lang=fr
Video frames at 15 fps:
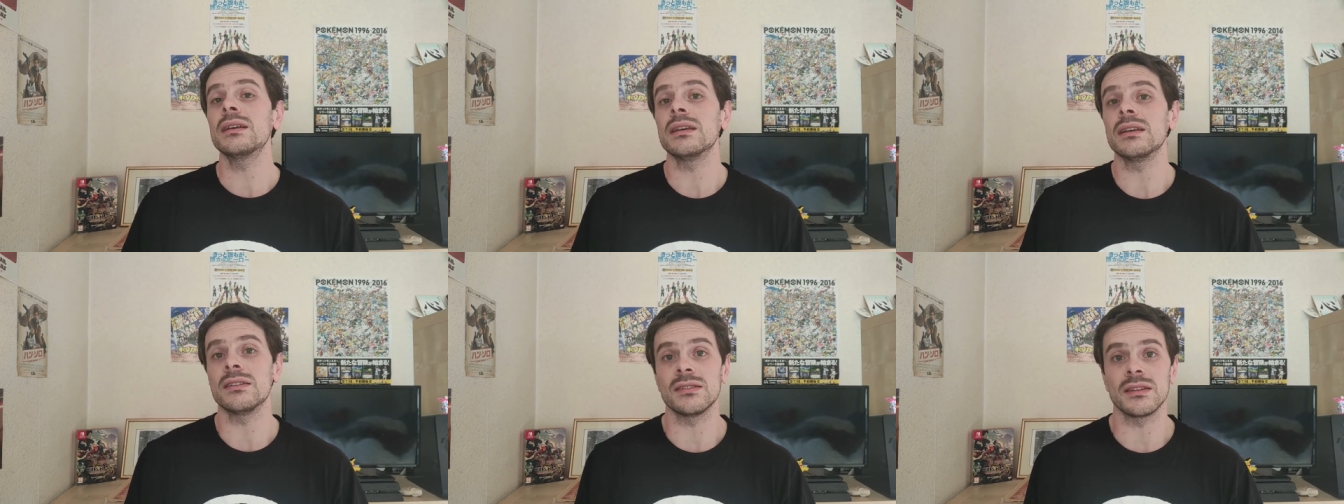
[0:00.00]

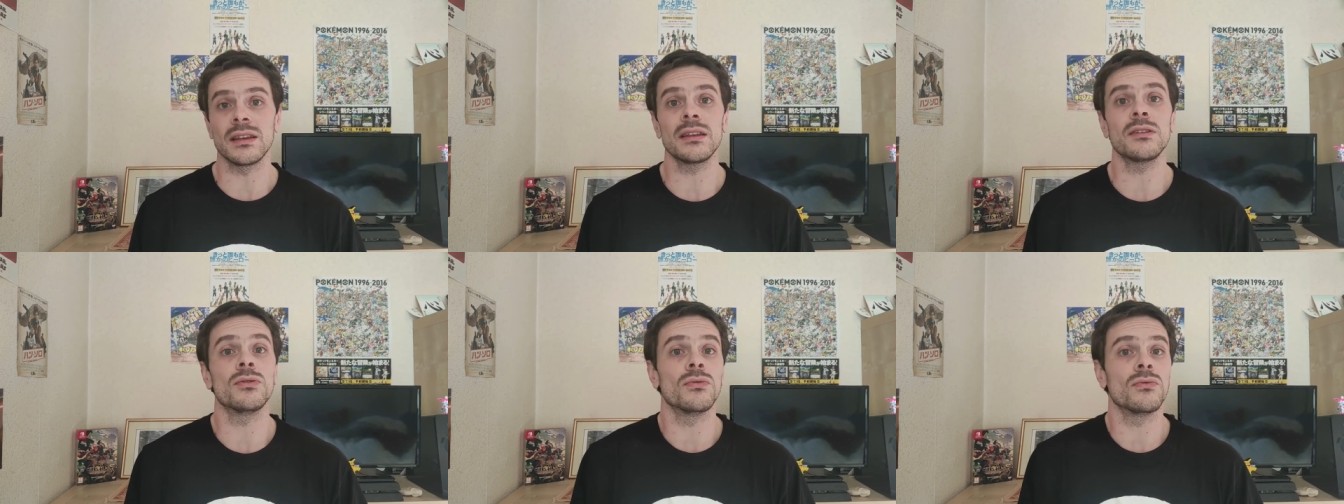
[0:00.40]

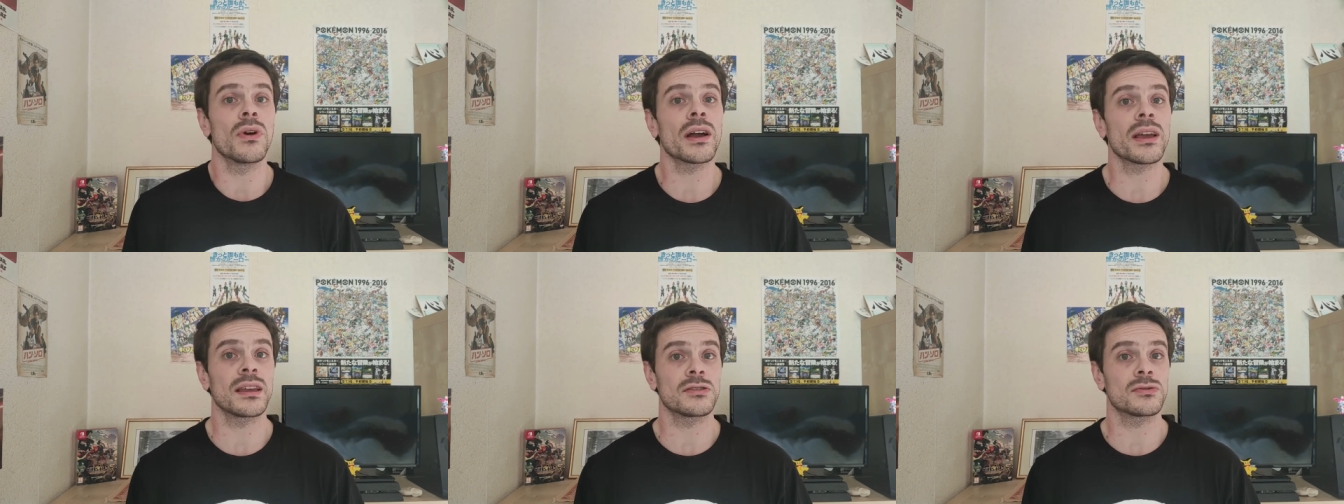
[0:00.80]
essayer de
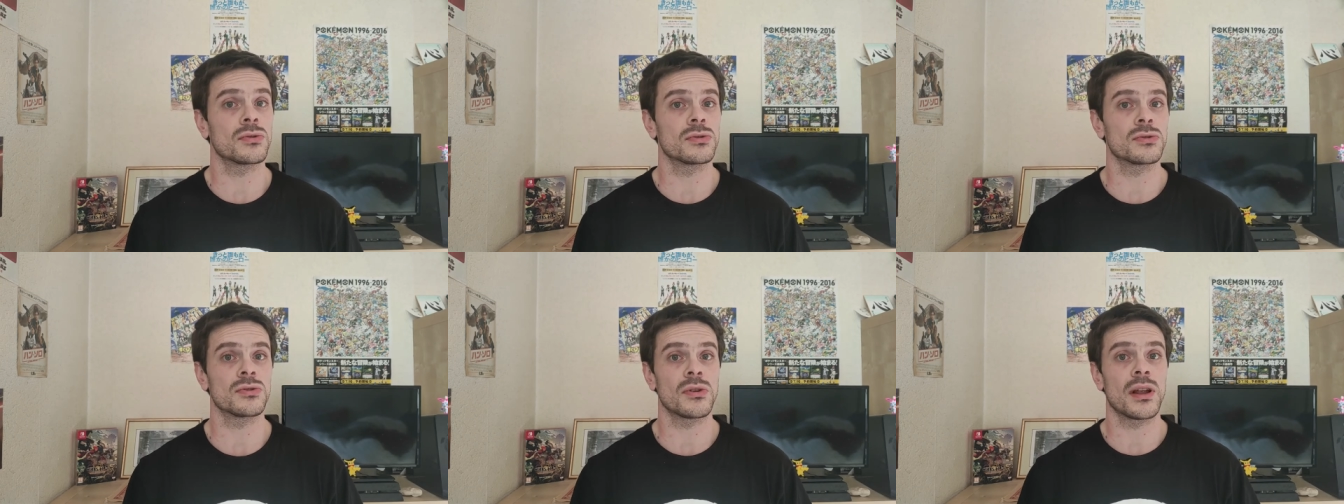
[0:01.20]
voir qu'est-ce
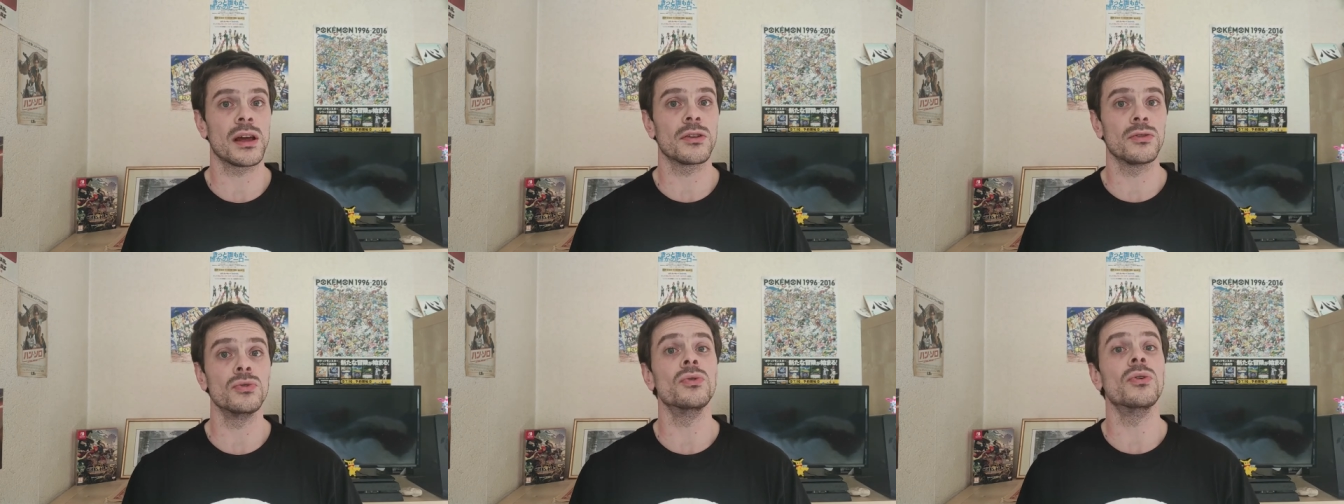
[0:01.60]
que
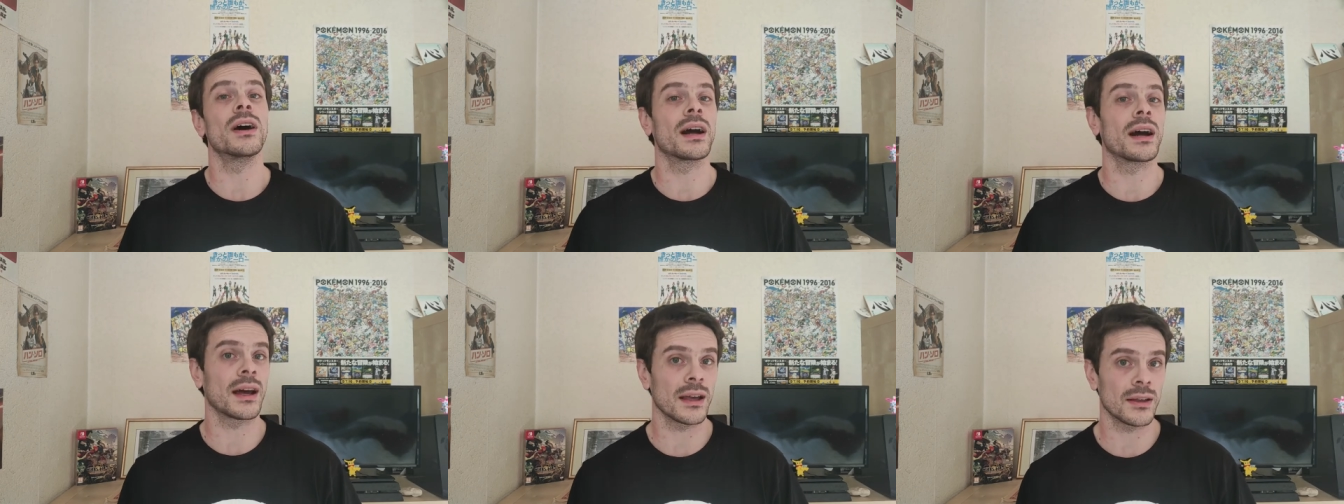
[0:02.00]
cela nous
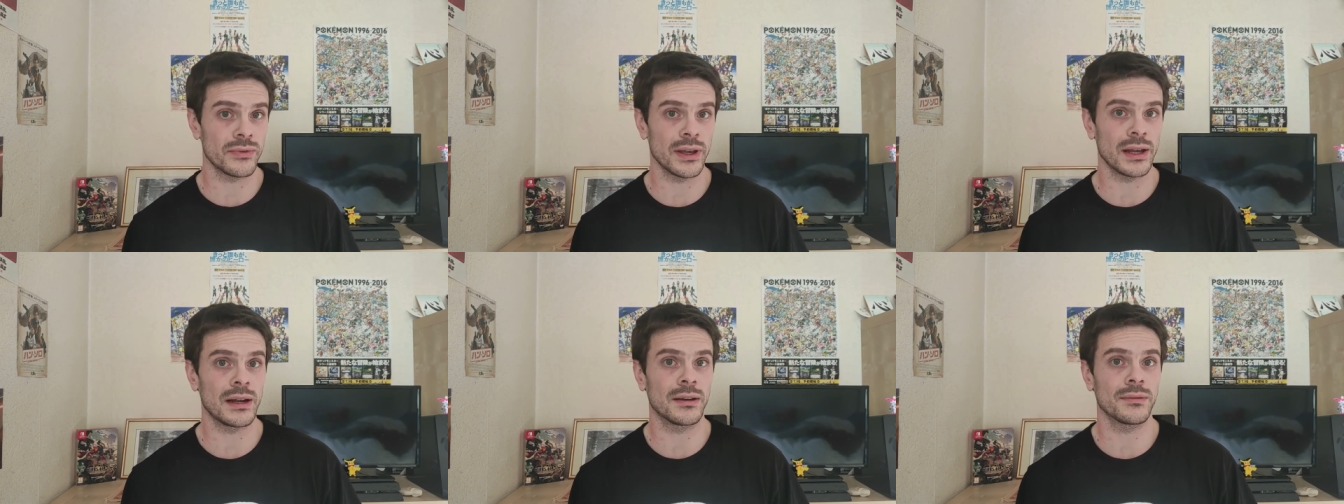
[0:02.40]

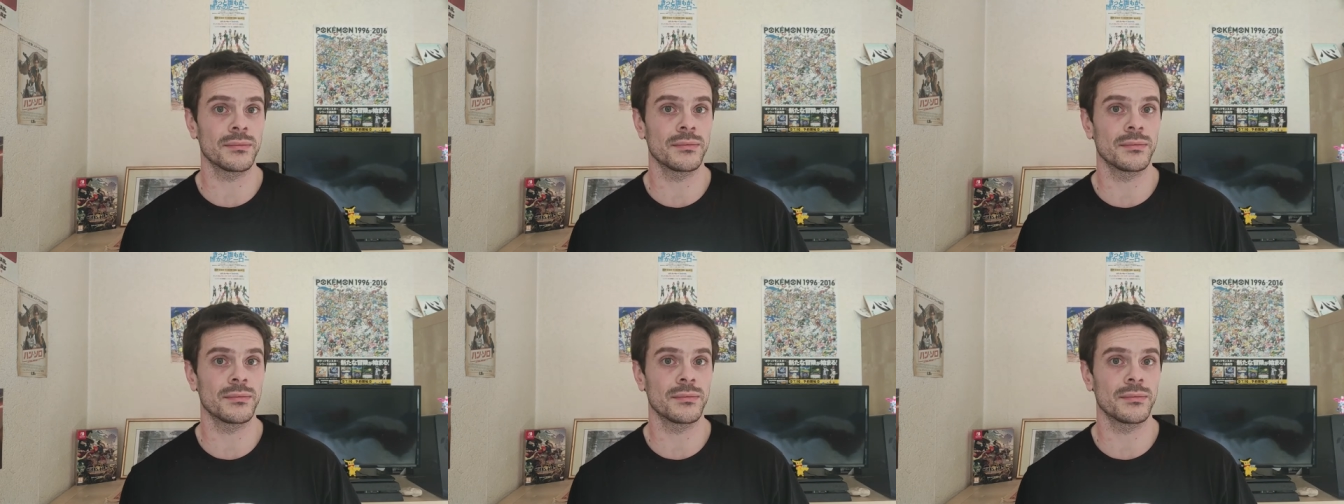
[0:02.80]
révèle.